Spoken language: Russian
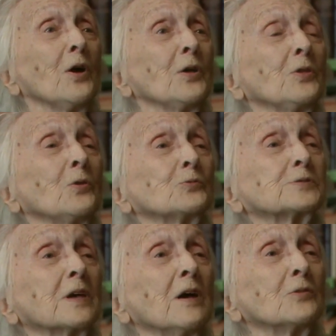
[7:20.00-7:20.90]
не установок.
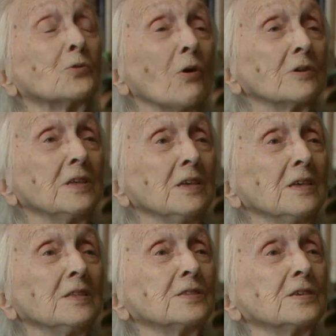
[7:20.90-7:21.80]
Но они
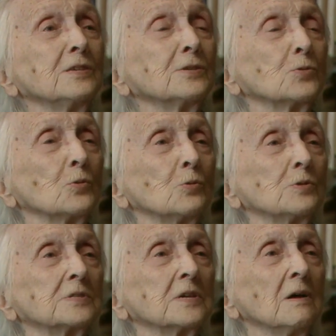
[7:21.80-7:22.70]

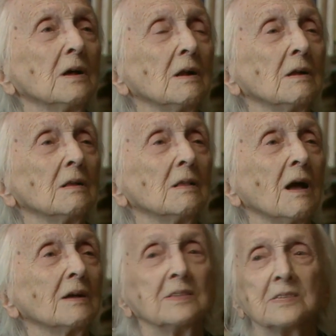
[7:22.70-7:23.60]
интересуются.
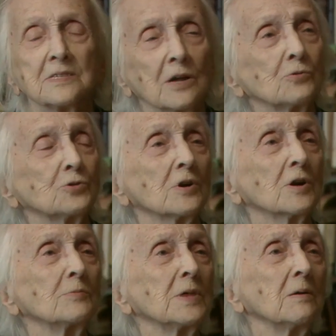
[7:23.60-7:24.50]
Они знают, что ко
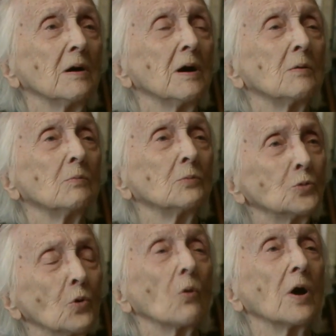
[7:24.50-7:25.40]
мне
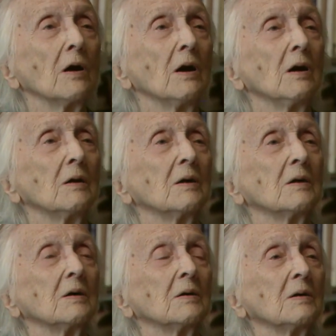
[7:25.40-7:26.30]
много
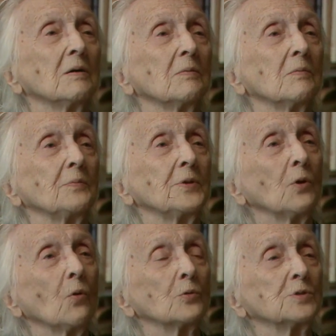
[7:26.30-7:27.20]
э,
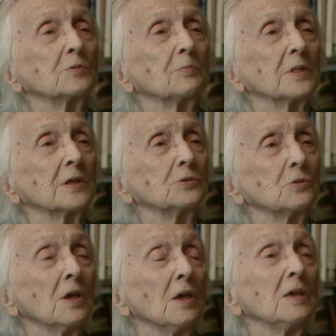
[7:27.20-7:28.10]
приходит молодежь
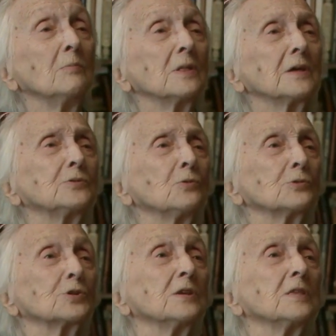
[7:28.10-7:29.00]
и
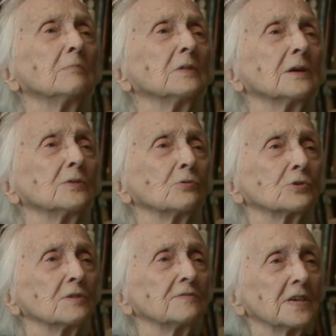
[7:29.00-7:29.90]
молодежи, и не
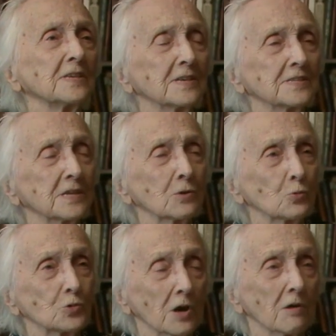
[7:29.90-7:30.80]
молодежи, и всяких
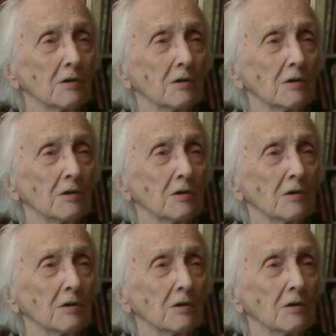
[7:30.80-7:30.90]
старушек.